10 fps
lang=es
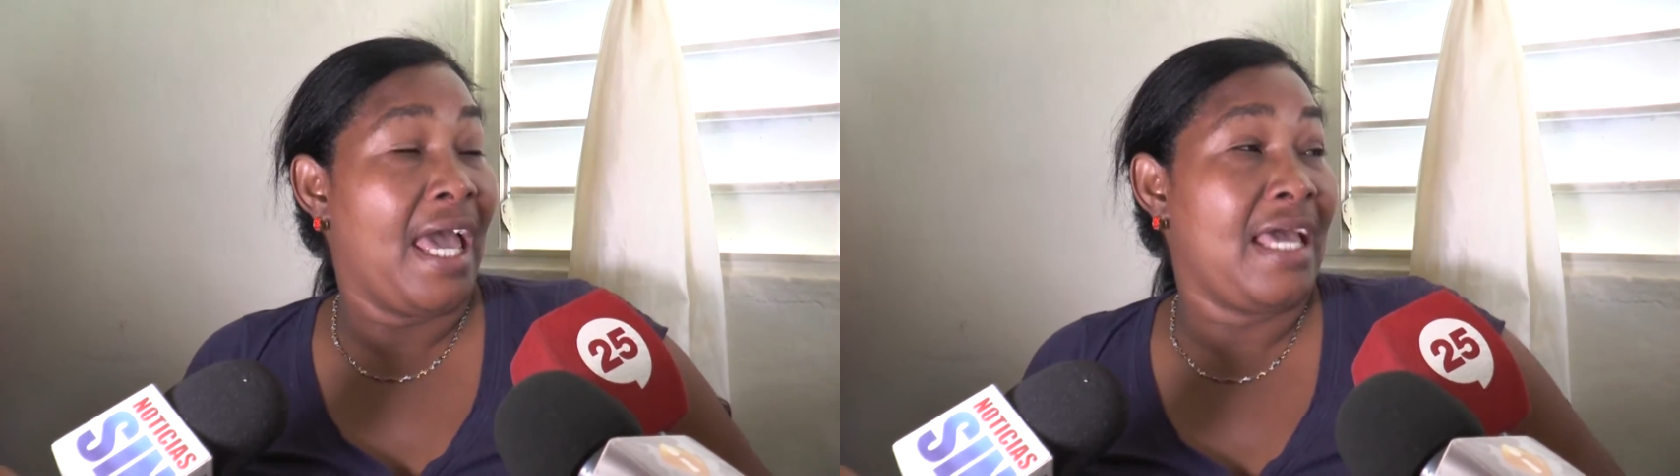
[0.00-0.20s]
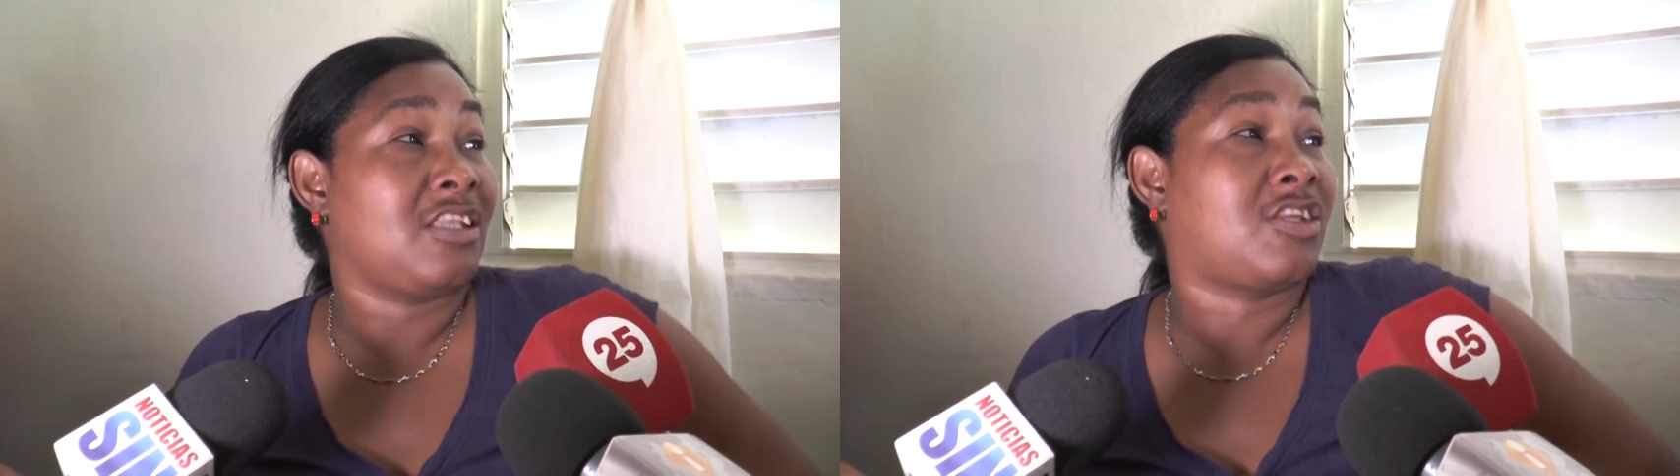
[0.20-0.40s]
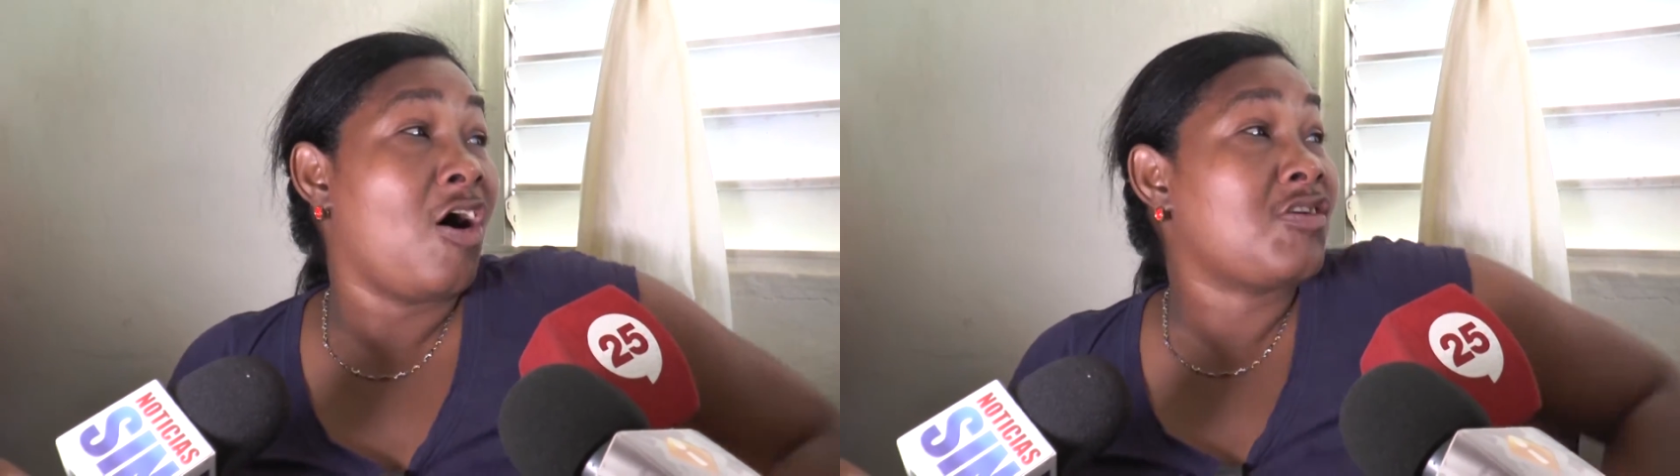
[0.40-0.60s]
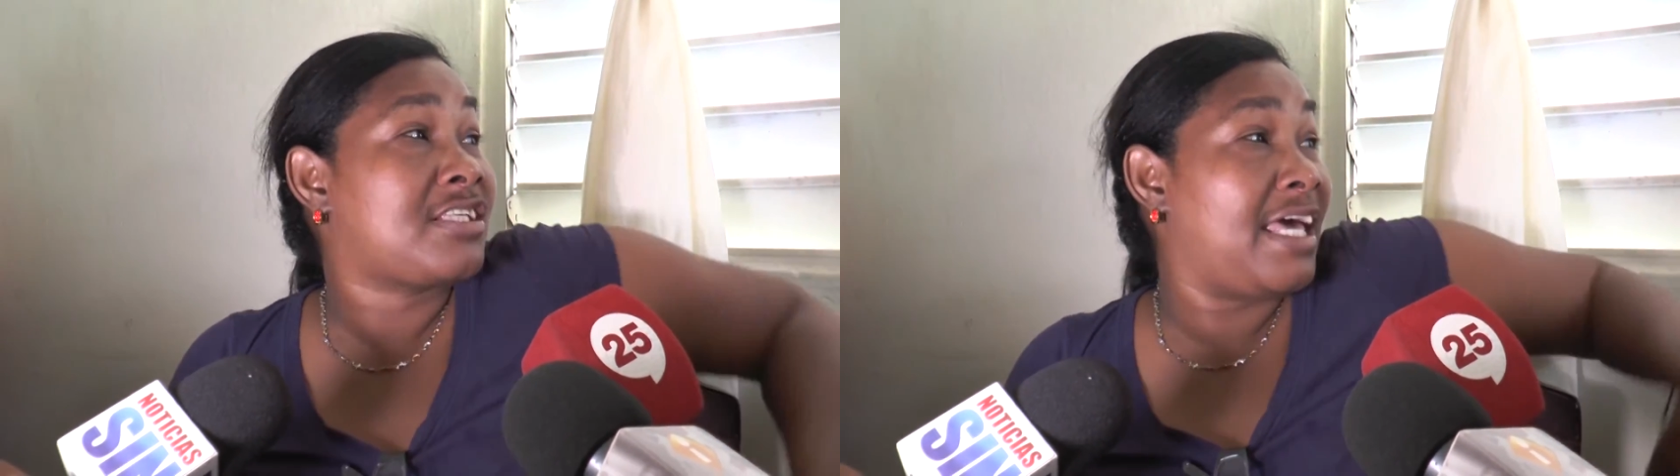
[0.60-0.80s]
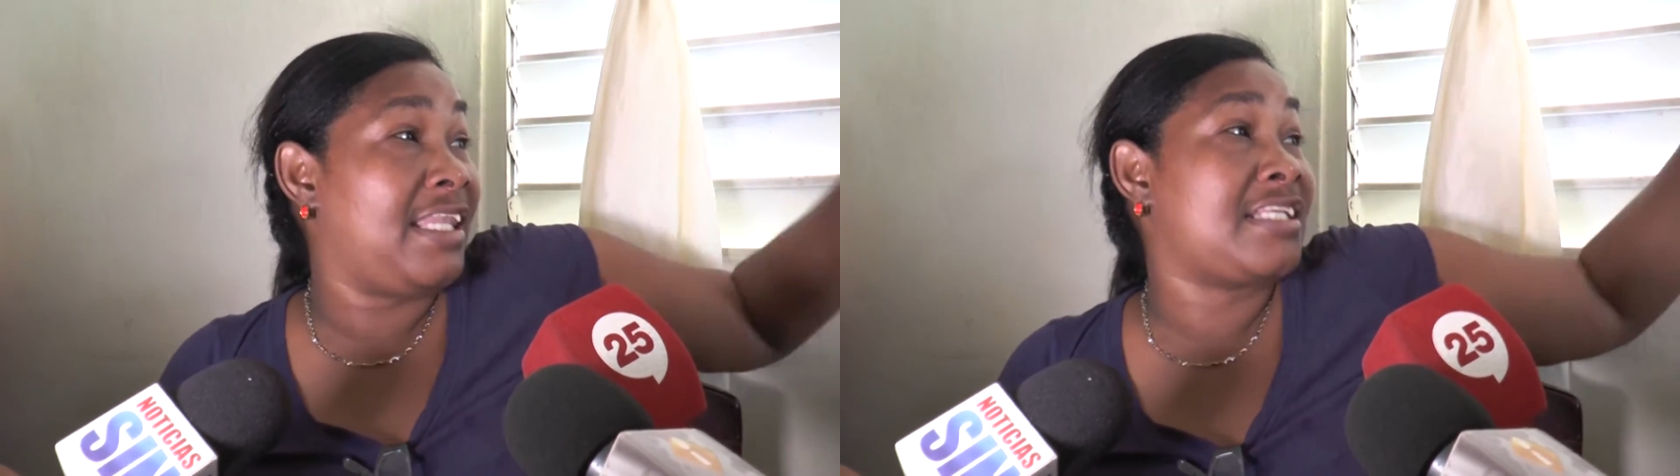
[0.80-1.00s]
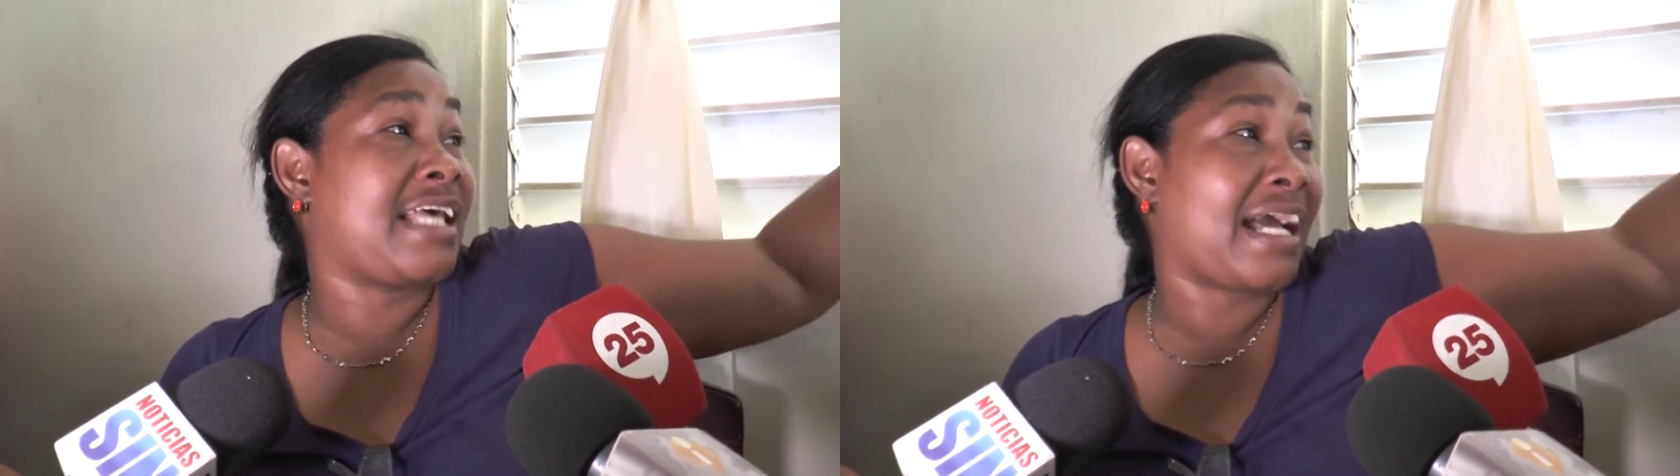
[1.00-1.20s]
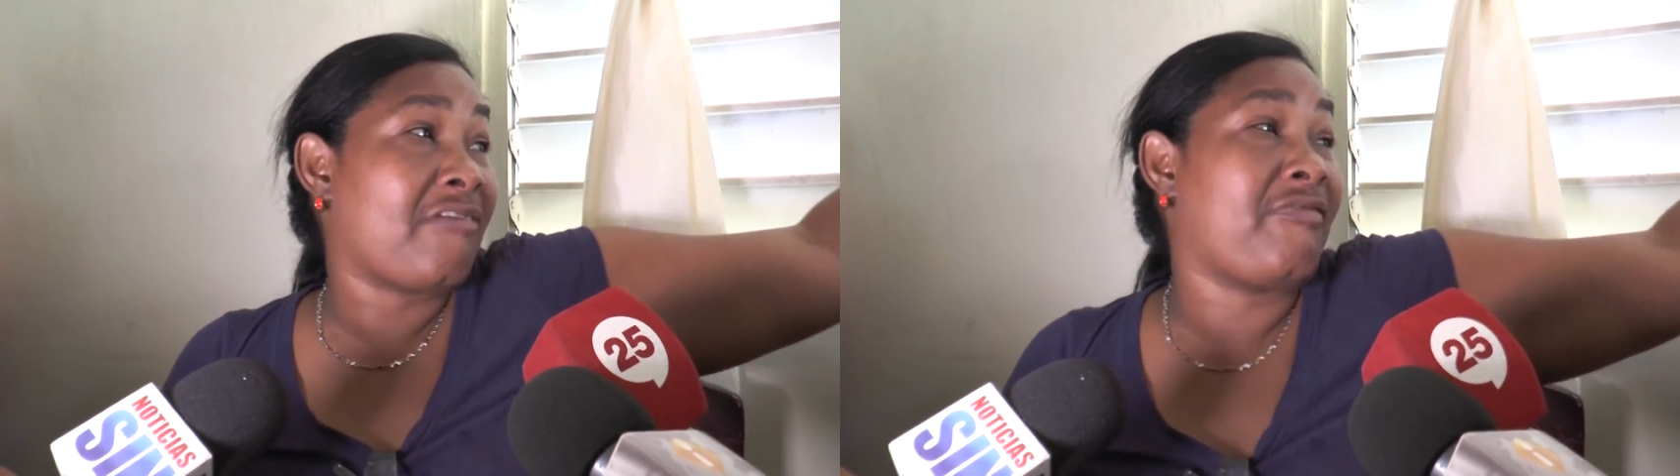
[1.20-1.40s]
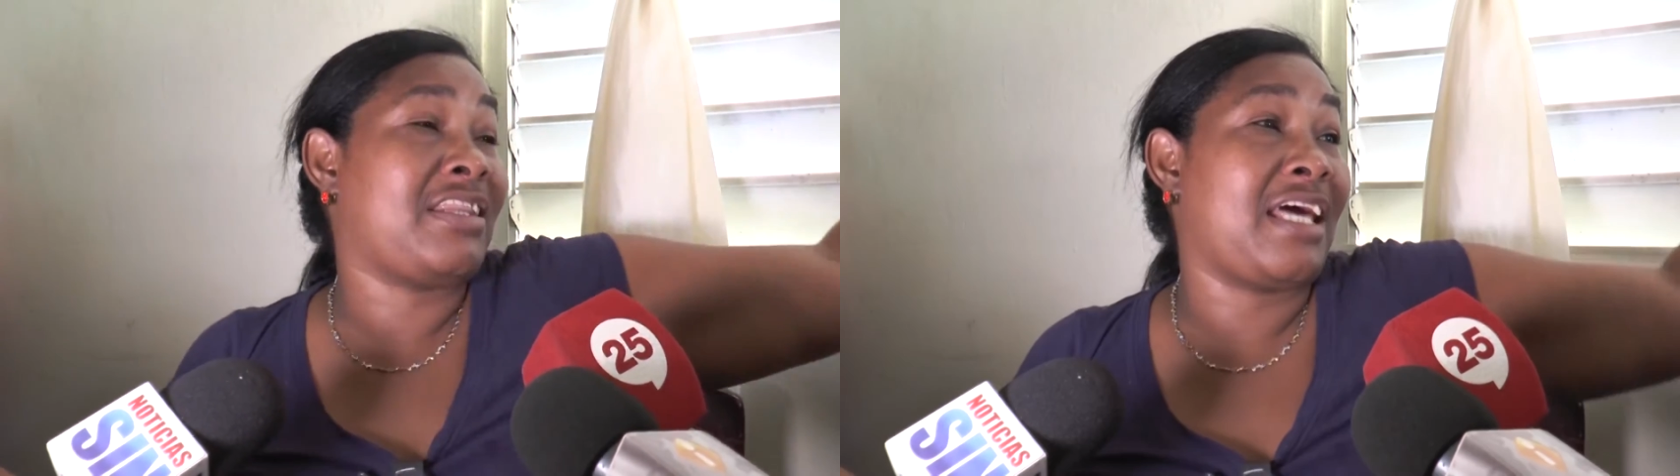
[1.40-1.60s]
entonces, en esa
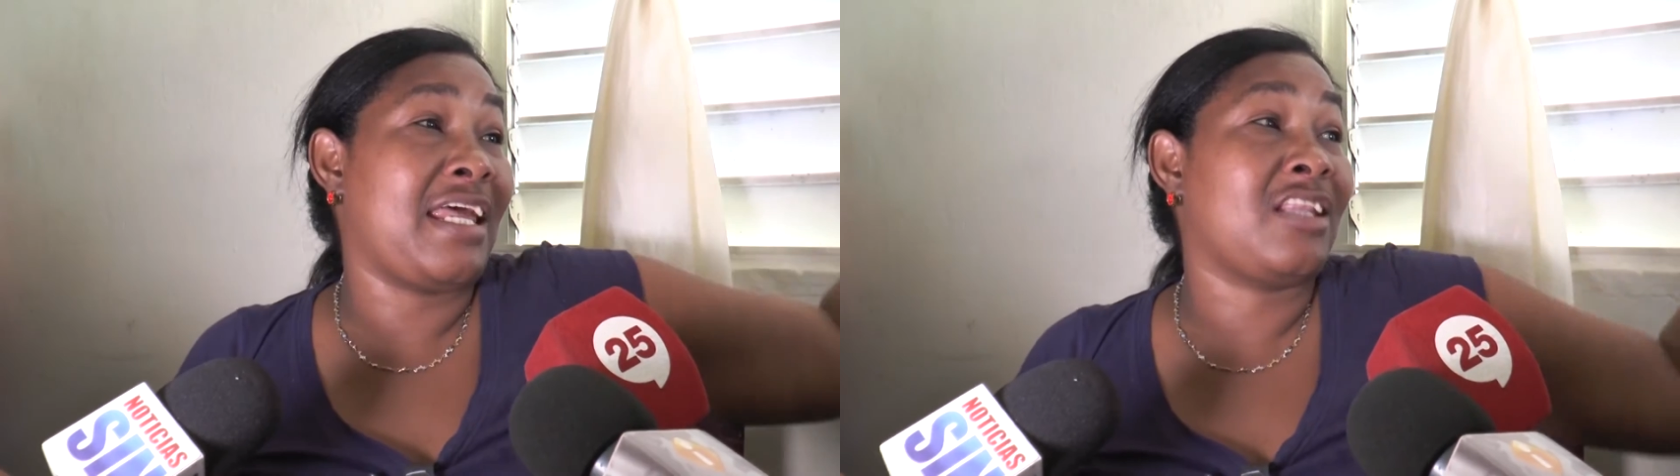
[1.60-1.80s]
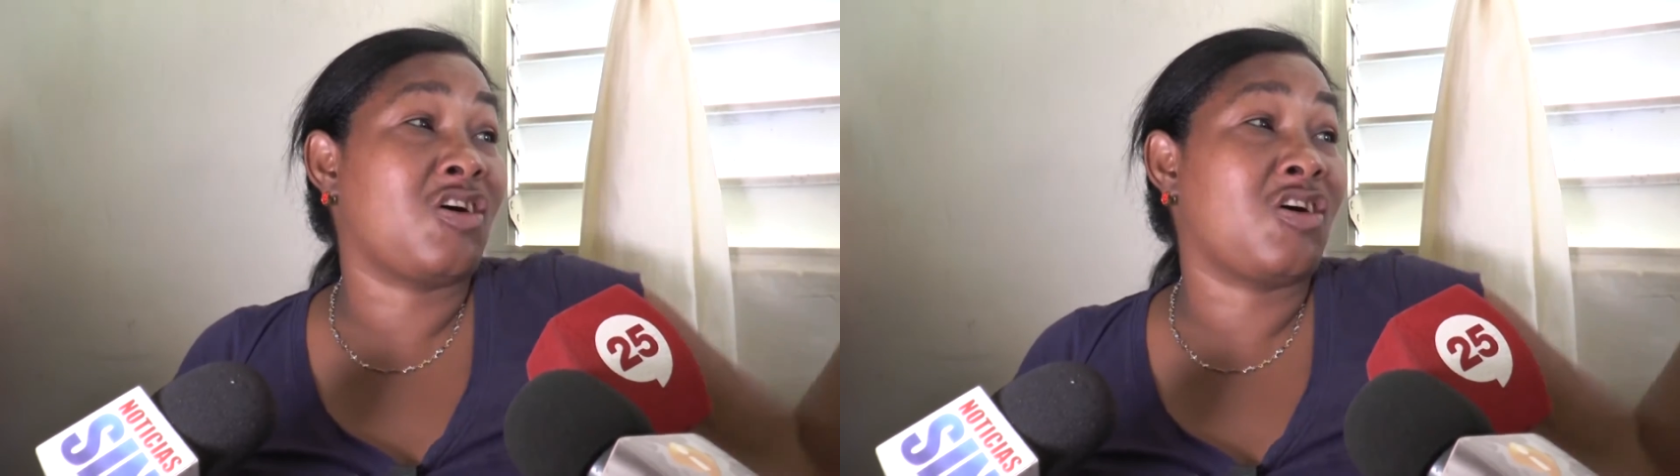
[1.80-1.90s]
cafetería,